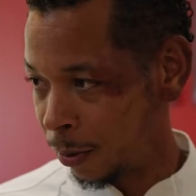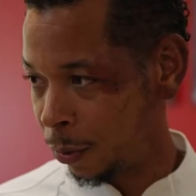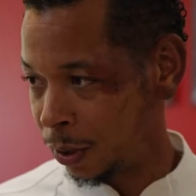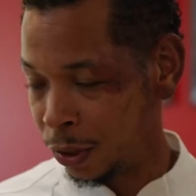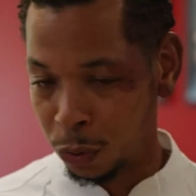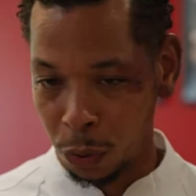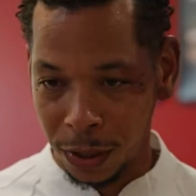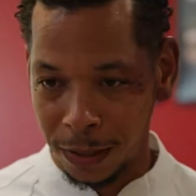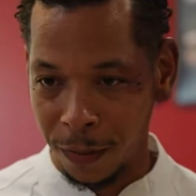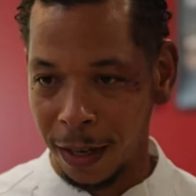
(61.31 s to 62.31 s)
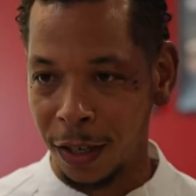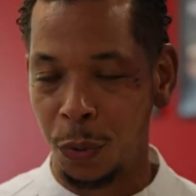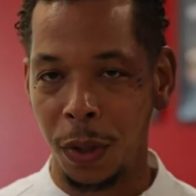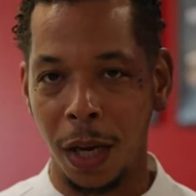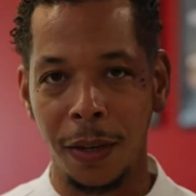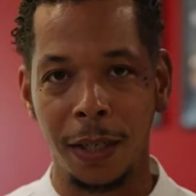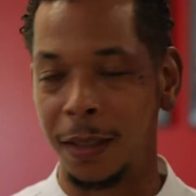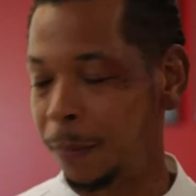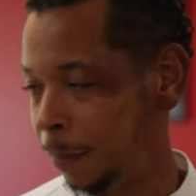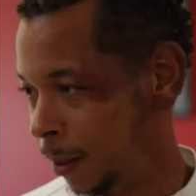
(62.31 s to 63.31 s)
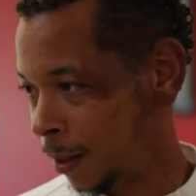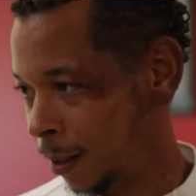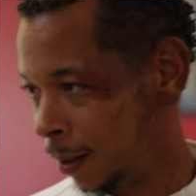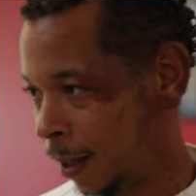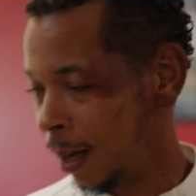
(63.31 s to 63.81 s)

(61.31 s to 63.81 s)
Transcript: Donc c'est une sauce qui va réduire avec des épices, etc.